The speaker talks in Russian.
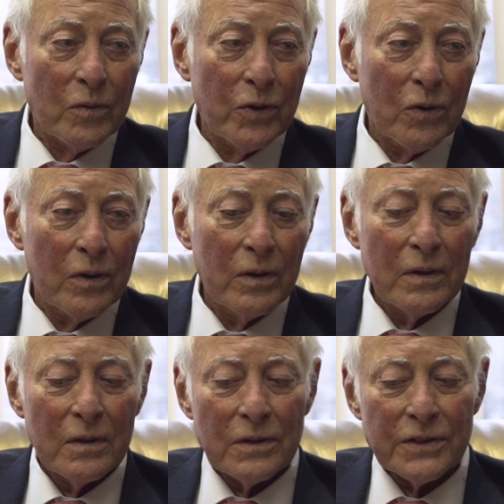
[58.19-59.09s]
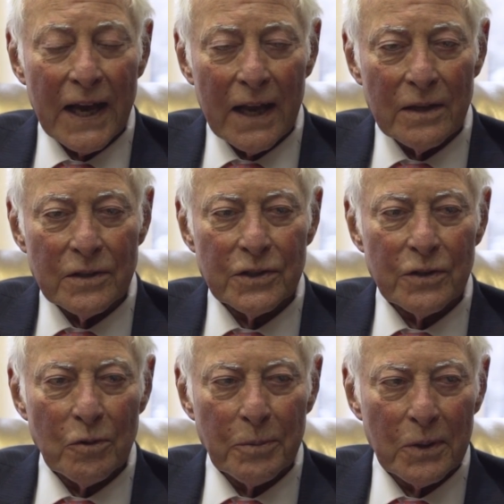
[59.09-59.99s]
Какие у вас таланты,
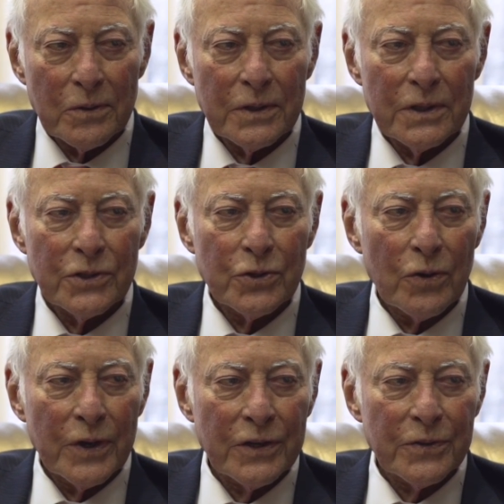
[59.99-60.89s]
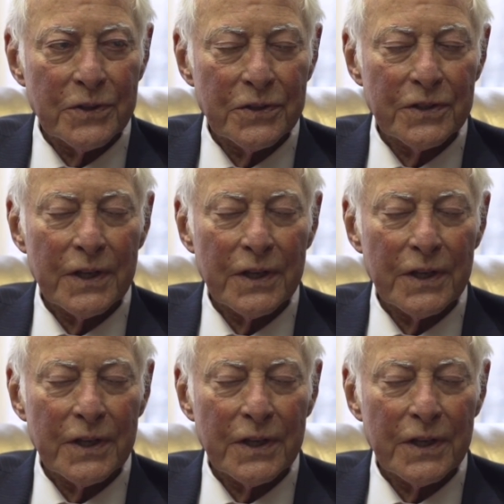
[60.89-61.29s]
возможности, интересы?